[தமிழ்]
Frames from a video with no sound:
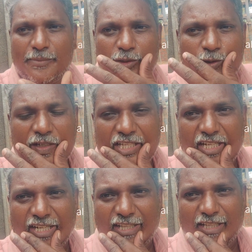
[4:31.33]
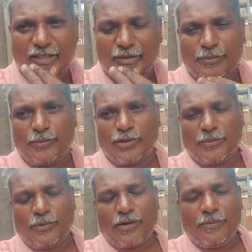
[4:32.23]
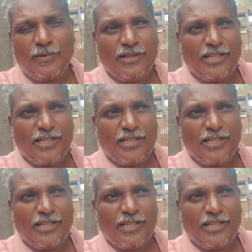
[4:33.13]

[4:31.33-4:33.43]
எம் டுவெண்ட்டி கிரேடு தான் போட போகிறோம்